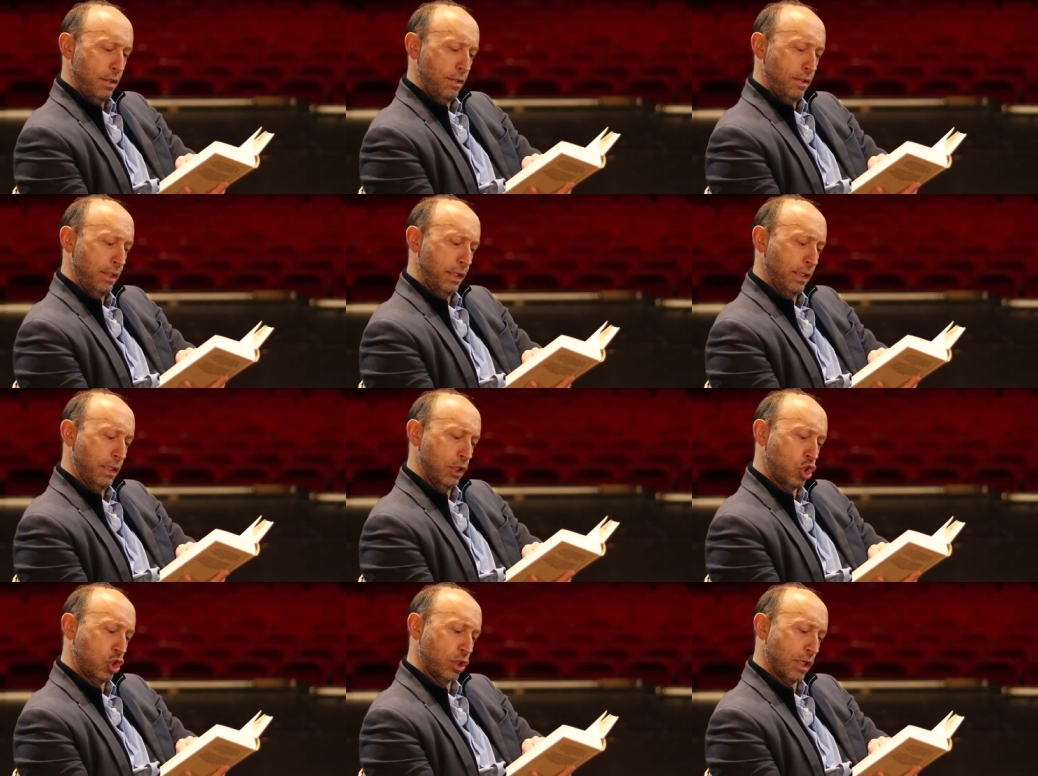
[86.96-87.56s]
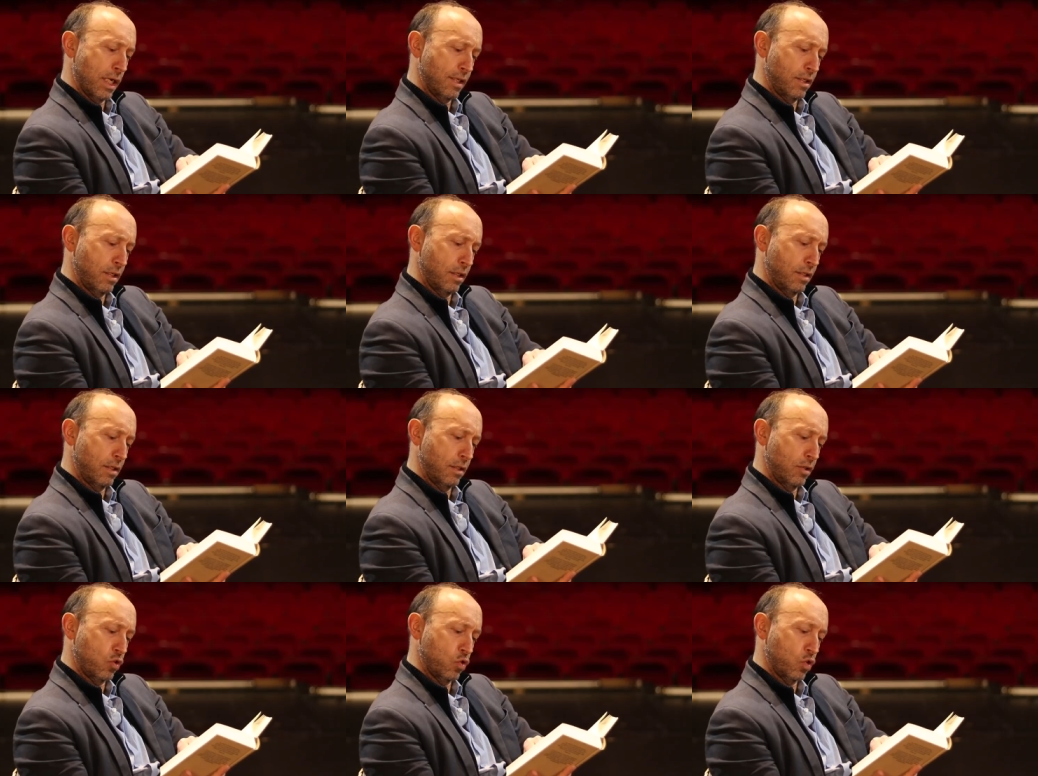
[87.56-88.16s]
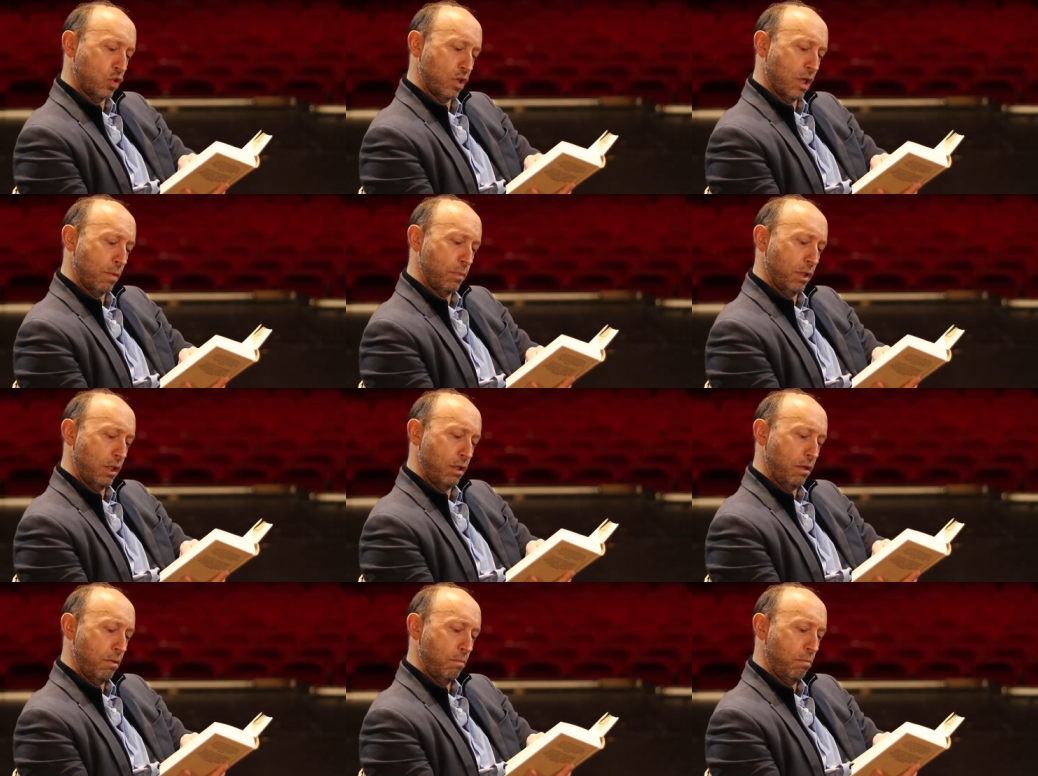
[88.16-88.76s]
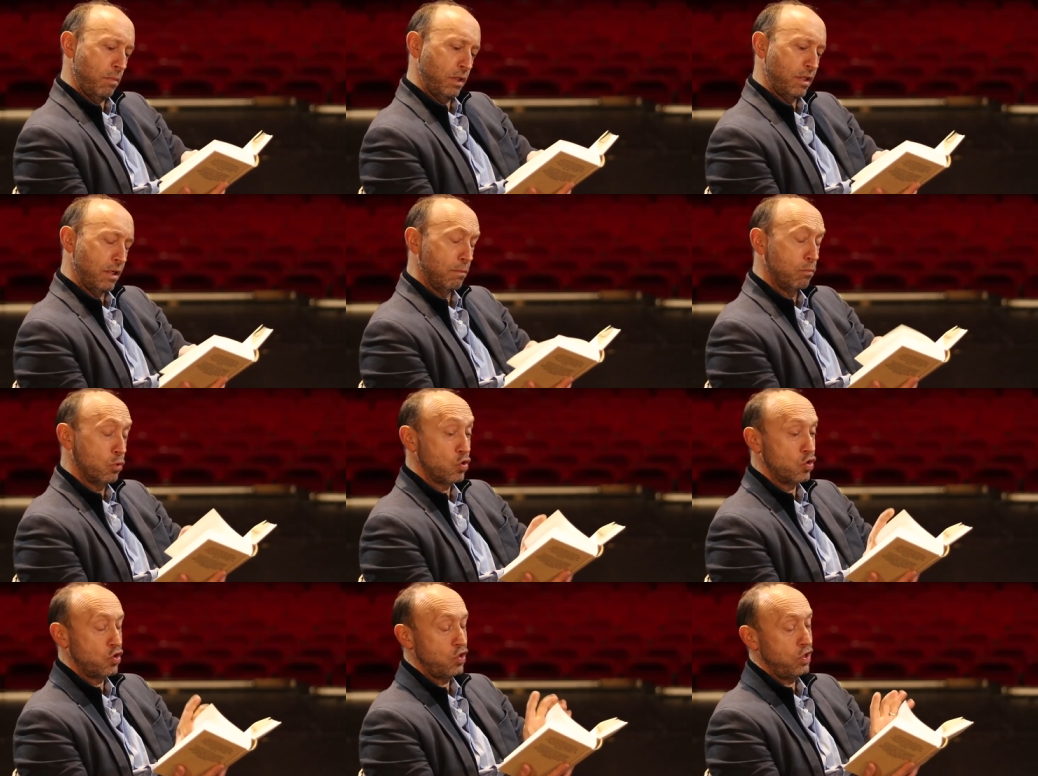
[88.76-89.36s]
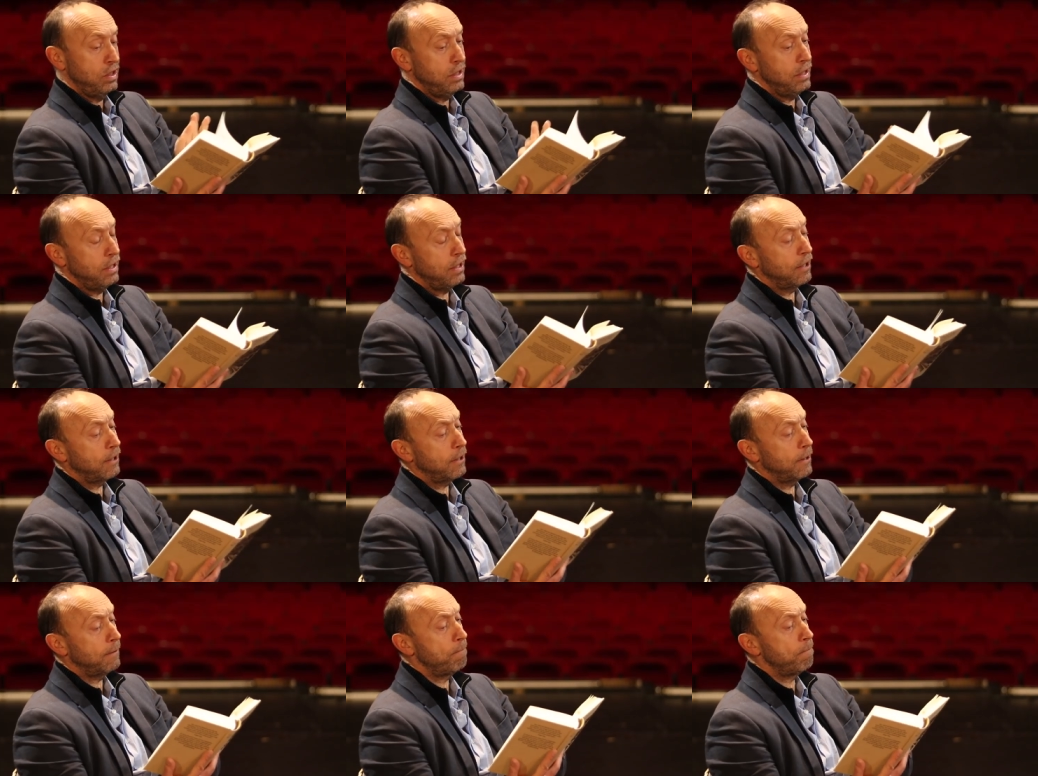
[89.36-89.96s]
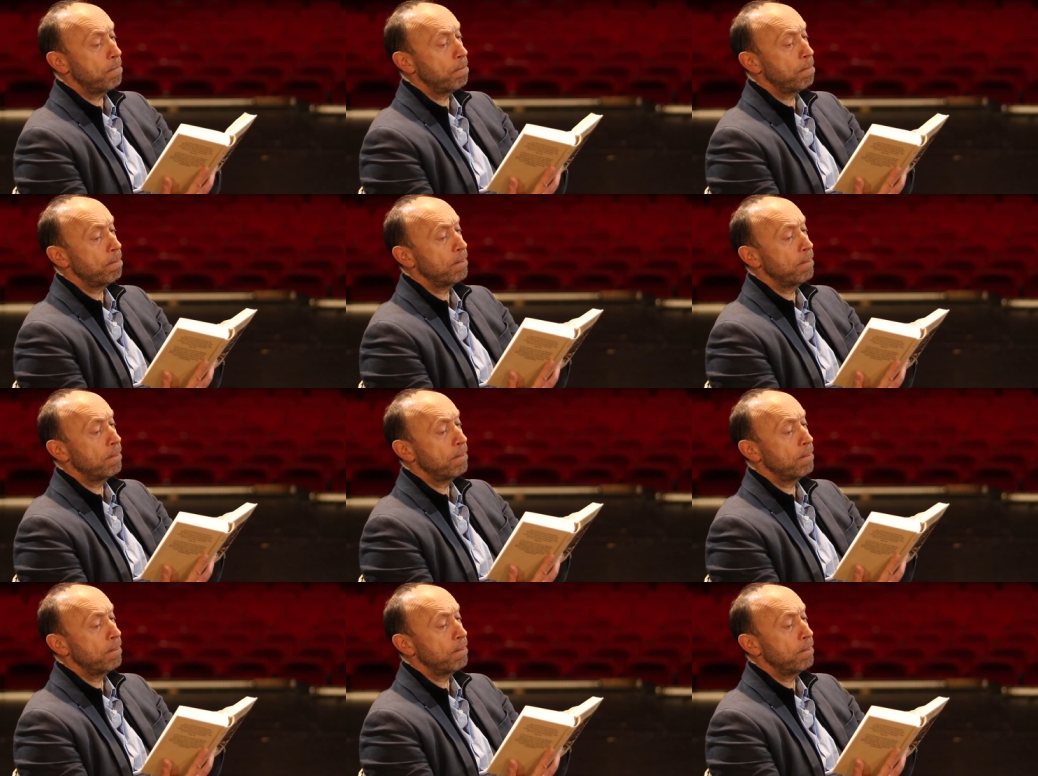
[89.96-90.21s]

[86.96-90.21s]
Sie gestaltete zusammen mit der Musik